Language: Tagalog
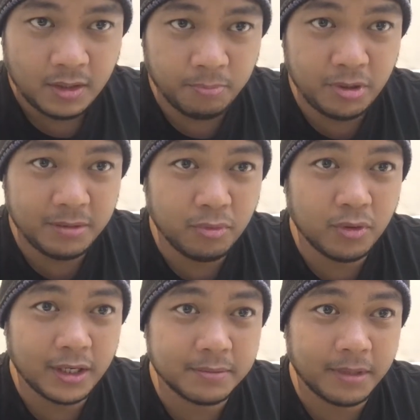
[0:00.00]
Hopefully
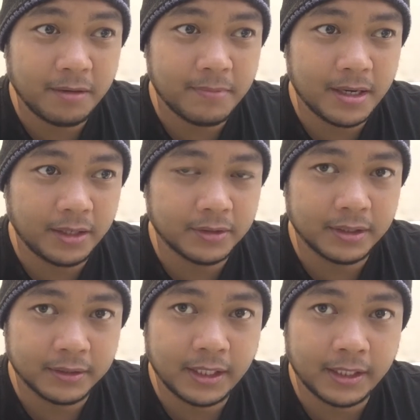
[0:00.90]
bukas maging maayos
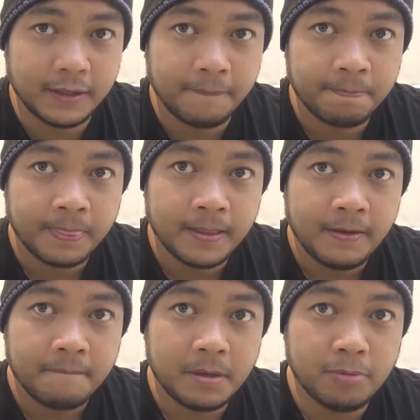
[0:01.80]
and sana
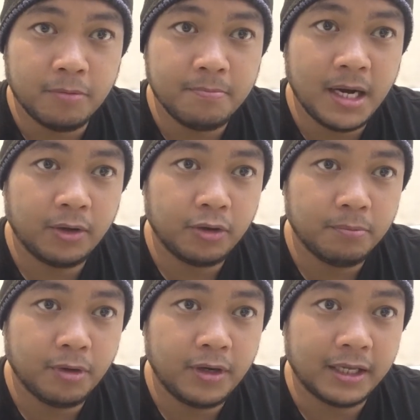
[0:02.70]
mabombahan ko
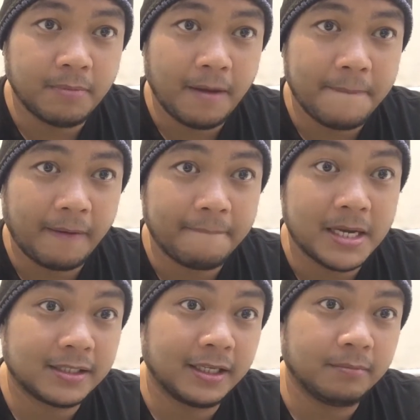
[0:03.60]
yung bola at
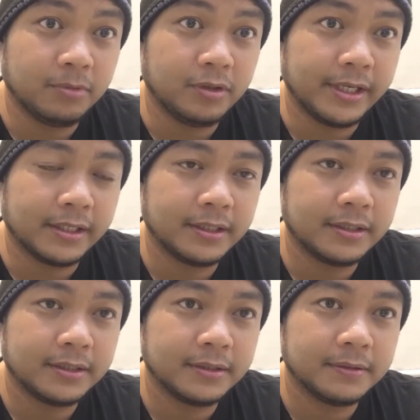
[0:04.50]
makapag-basketball din.
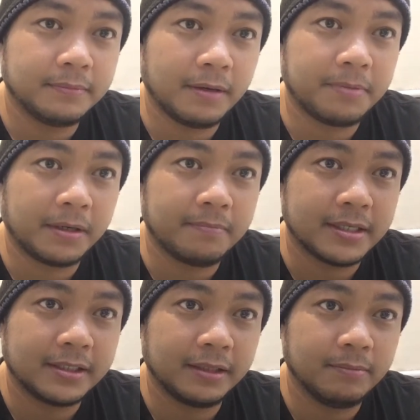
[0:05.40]

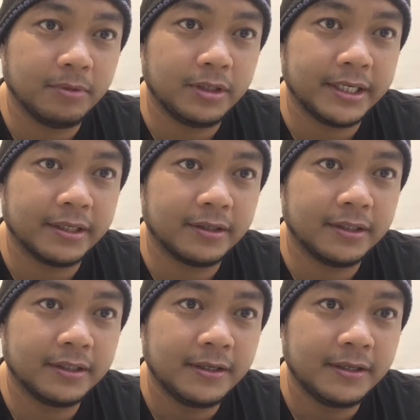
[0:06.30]
Makapag-basketball din ako.